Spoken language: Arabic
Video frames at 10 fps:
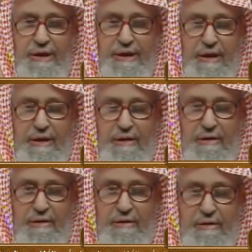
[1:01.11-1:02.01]
إياه
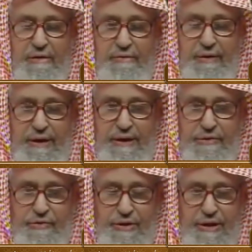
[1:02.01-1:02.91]
فلا
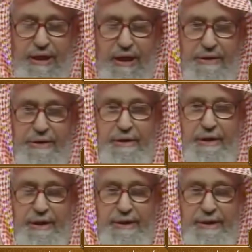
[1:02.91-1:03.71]
يجوز لأحد أن